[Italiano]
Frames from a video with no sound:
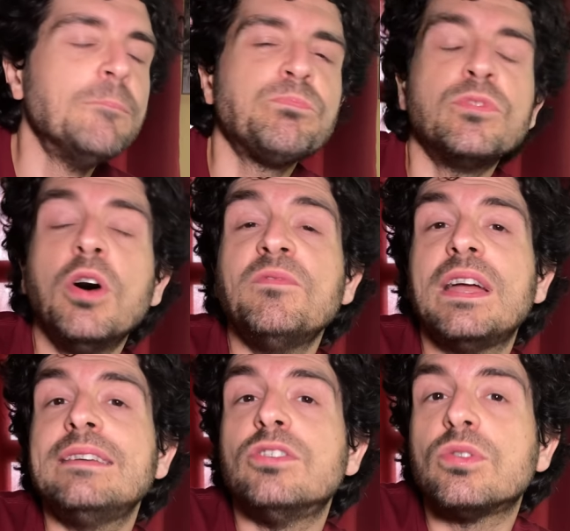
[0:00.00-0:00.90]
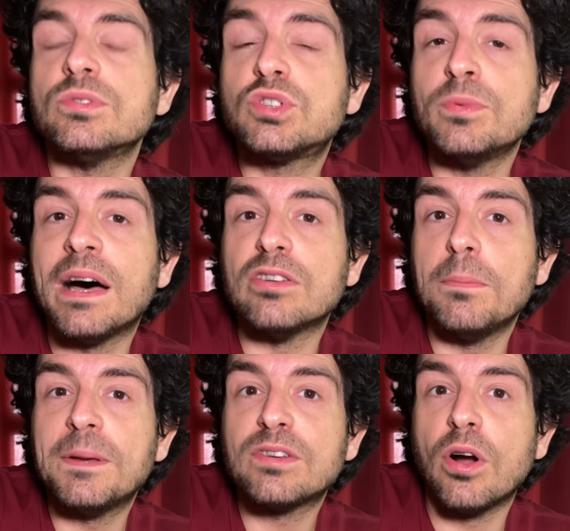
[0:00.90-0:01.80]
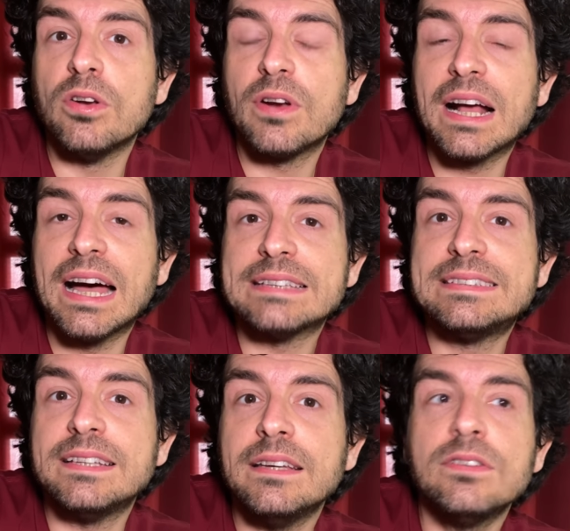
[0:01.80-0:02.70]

non venendo consumato il petrolio, ragazzi,